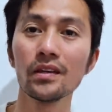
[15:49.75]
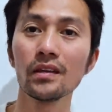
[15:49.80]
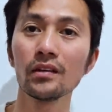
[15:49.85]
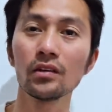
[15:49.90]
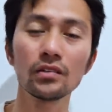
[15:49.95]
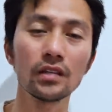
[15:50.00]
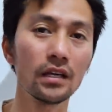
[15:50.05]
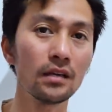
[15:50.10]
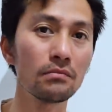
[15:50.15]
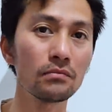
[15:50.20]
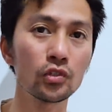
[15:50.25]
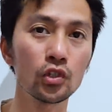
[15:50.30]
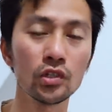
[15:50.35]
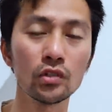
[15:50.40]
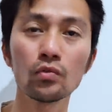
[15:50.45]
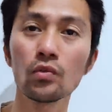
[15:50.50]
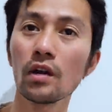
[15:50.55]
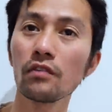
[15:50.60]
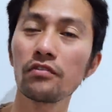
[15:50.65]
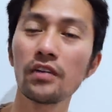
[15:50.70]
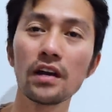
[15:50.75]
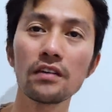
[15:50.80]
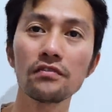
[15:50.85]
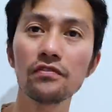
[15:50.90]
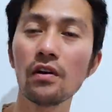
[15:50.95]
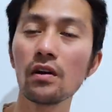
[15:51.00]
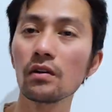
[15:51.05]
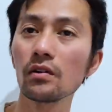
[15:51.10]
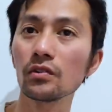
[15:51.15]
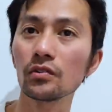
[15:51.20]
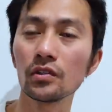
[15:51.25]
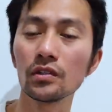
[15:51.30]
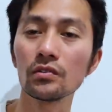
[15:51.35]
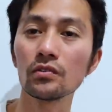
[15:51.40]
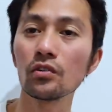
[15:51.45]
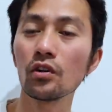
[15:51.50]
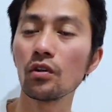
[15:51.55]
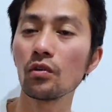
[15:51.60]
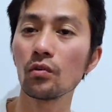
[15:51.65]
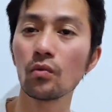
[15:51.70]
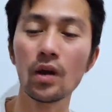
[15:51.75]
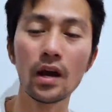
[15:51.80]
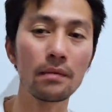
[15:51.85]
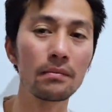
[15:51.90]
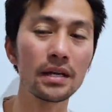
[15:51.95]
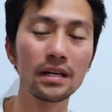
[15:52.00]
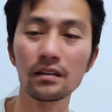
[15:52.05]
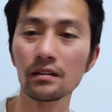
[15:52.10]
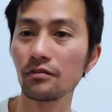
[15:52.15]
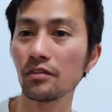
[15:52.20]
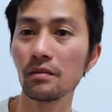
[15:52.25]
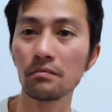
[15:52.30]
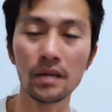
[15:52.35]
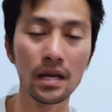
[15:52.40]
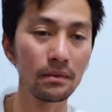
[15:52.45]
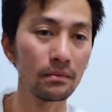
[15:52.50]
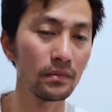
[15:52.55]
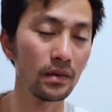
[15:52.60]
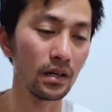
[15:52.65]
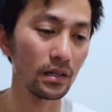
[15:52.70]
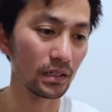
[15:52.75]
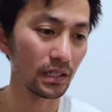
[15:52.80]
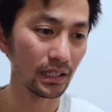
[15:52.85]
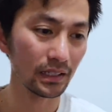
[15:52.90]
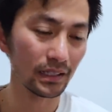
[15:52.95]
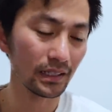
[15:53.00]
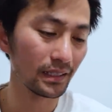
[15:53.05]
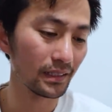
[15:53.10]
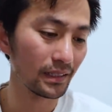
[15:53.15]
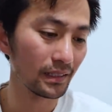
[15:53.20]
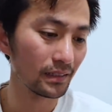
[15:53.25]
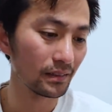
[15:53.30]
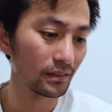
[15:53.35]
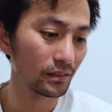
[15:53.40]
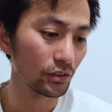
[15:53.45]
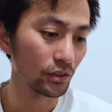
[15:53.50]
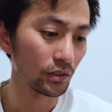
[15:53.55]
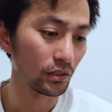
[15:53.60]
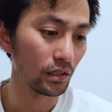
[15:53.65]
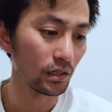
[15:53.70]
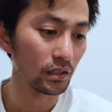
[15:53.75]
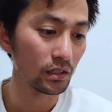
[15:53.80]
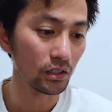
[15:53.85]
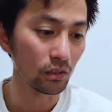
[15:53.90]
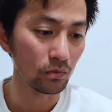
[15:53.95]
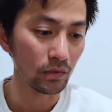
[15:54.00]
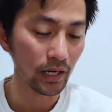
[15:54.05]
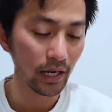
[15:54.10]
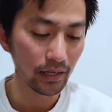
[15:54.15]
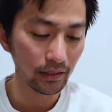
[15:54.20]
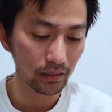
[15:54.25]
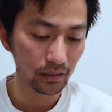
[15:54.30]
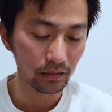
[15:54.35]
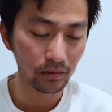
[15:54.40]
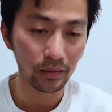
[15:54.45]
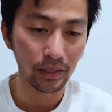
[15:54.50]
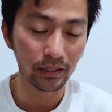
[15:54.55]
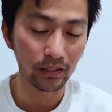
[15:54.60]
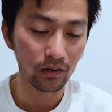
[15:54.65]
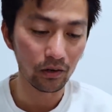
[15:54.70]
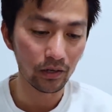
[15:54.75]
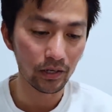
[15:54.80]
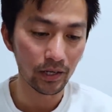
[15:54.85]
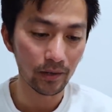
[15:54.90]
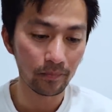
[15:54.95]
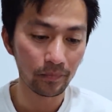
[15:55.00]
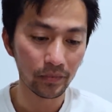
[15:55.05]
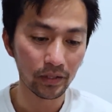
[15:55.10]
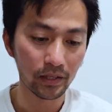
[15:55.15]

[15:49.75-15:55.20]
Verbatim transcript: có thể chuyển qua Firefox, có chuyển vô qua mấy cái phần mềm à, cái, cái, cái cái ứng dụng khác để các bạn coi nha.